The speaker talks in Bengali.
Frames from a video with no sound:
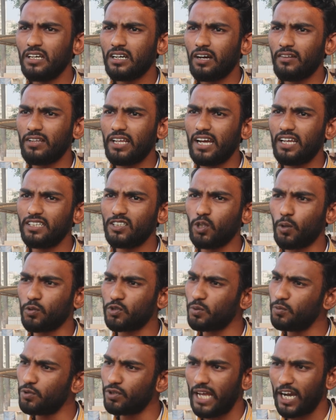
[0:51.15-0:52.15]
কারণ দেখা যায়
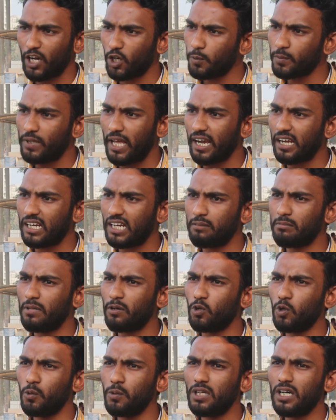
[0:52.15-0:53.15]
সবসময় মুড একরকম থাকে না বা
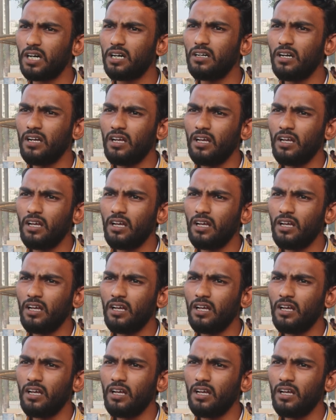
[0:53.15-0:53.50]
কবিরা